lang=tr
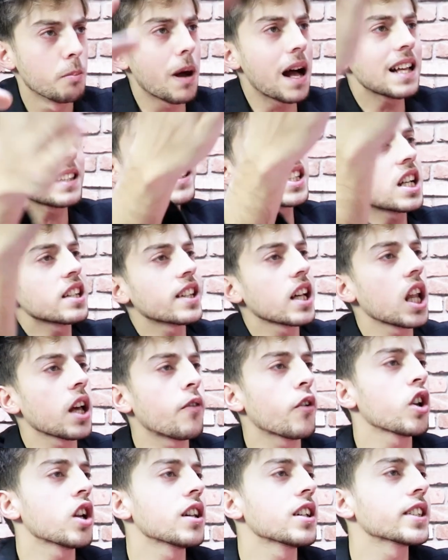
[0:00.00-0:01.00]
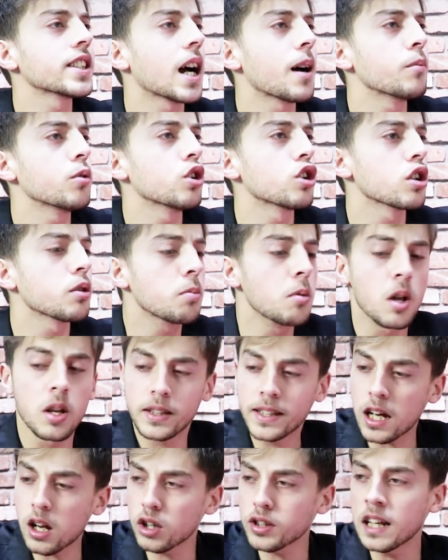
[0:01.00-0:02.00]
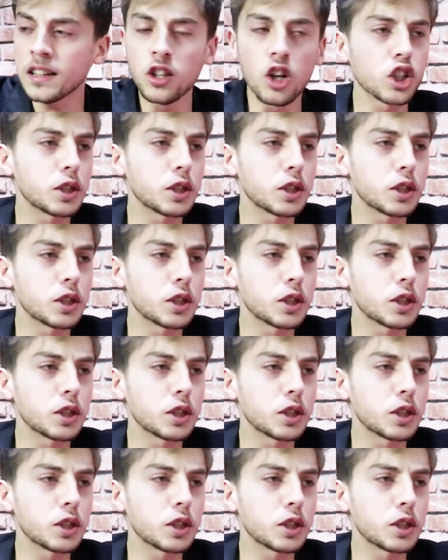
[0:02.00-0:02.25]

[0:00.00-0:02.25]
Ben sana telefon alacağım diyorum. Sen adam